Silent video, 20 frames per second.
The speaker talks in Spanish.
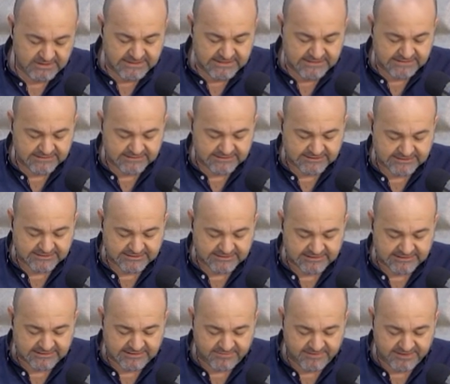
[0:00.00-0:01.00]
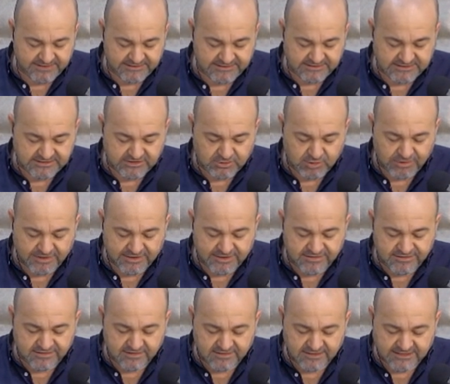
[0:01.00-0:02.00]
Desde ayer martes y con
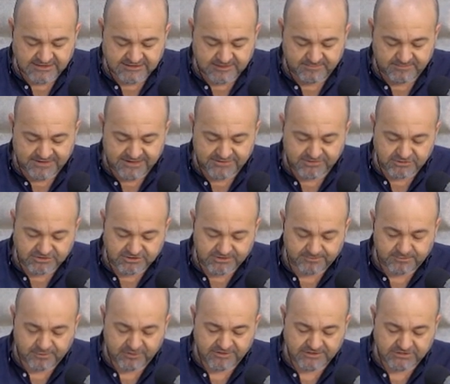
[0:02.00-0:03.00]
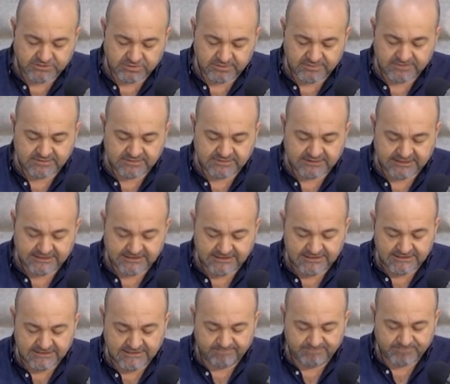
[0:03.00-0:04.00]
15 días de plazo se pueden solicitar
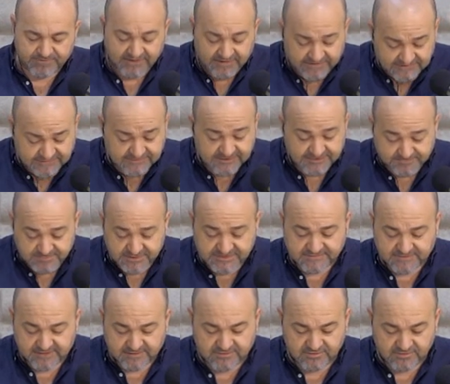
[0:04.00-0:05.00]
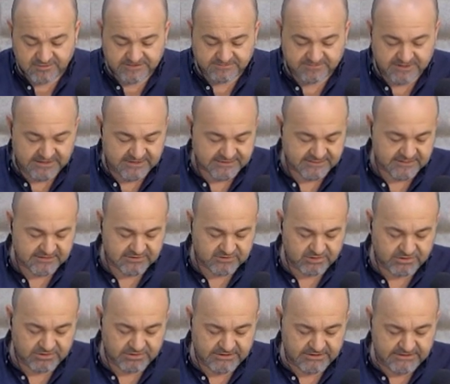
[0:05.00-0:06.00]
estas prestaciones para el
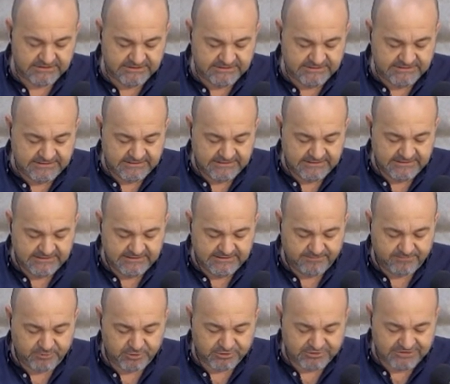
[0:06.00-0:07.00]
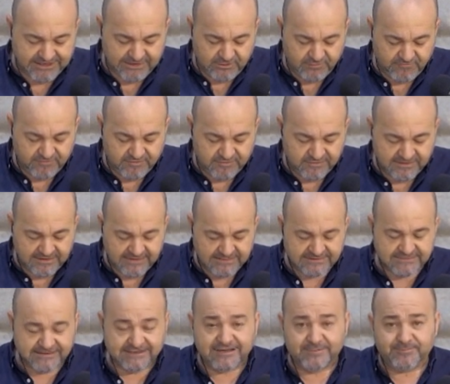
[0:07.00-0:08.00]
sector en el portal
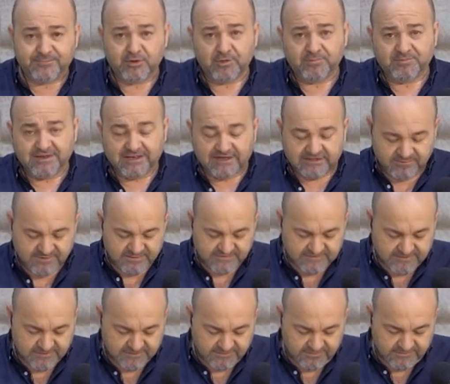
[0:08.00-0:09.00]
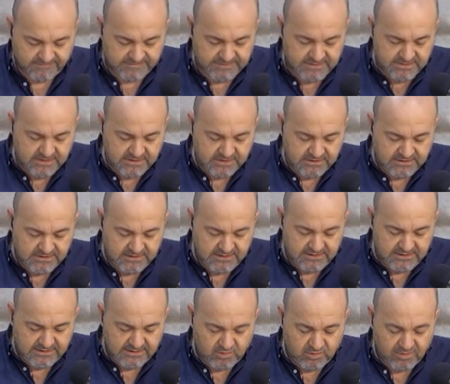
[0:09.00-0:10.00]
oficial de la propia administración. Y
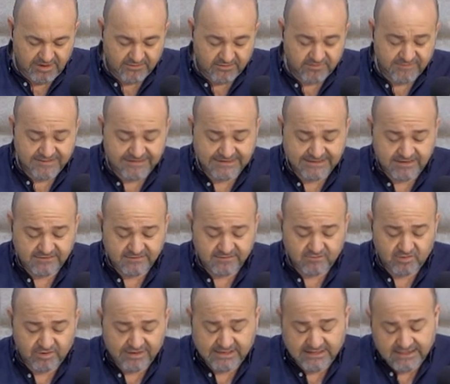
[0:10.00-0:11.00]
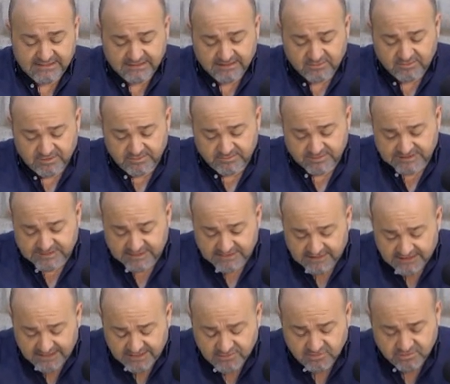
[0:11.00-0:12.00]
el jugador del Cádiz, Juan Cala, bueno, pues ha
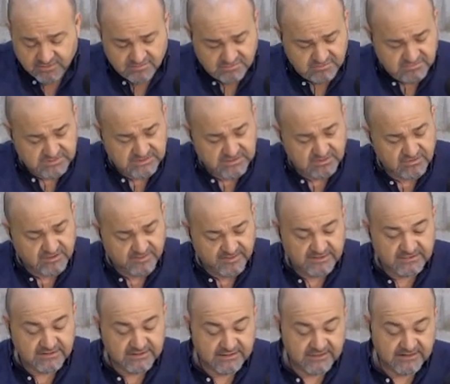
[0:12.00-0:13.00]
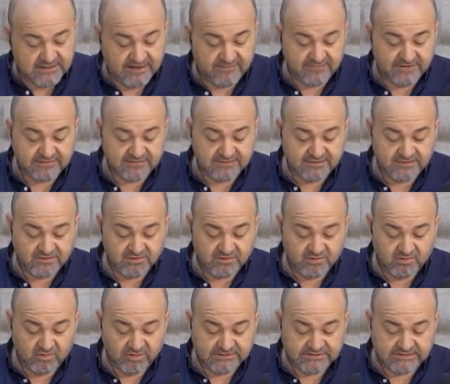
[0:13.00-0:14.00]
negado, seguramente que habrán
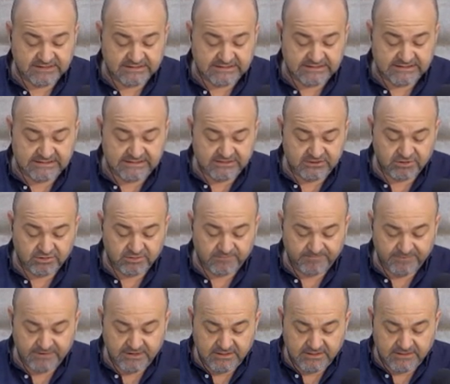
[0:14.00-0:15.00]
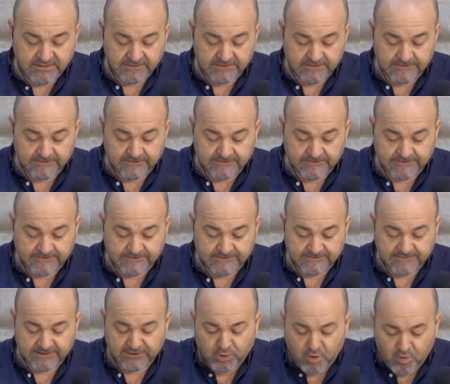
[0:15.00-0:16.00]
tenido cuenta de ello, eh,
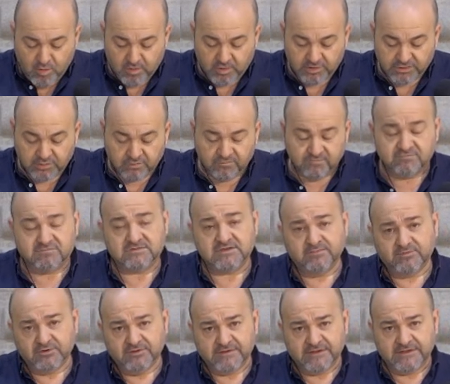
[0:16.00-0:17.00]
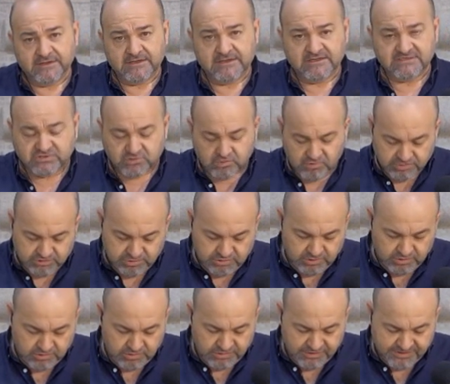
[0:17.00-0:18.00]
que no hubo ningún tipo de
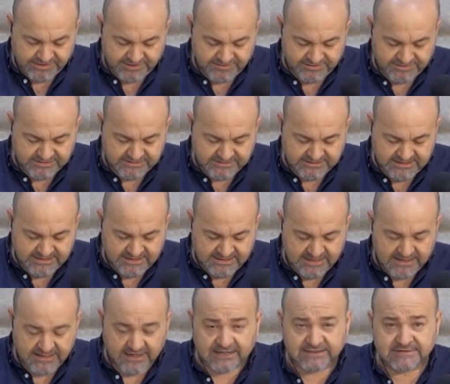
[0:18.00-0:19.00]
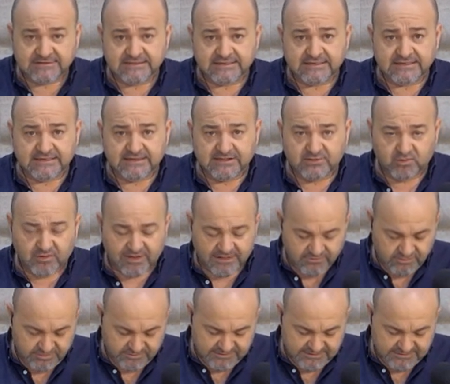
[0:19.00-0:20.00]
insulto racista ante el
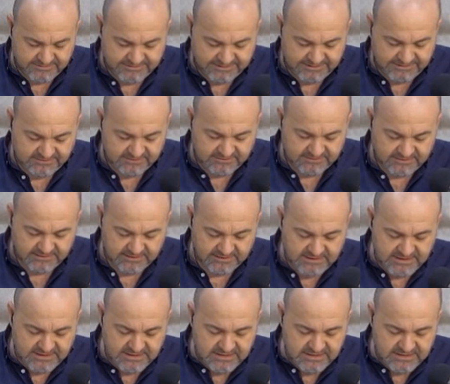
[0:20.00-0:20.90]
jugador del Valencia.